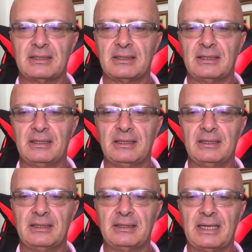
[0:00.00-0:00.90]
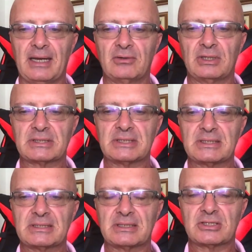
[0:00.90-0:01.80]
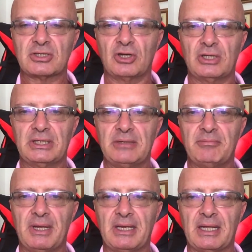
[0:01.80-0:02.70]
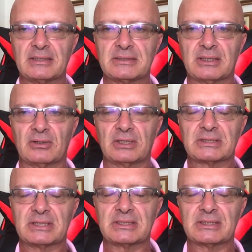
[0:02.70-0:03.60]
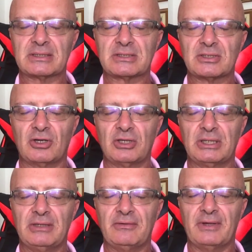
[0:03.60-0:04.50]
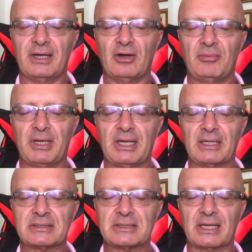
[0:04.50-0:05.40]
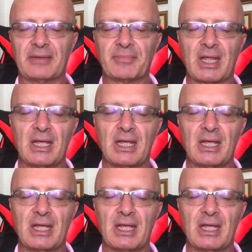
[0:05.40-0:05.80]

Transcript: eh, dare una sensazione di benessere, una sensazione di vero benessere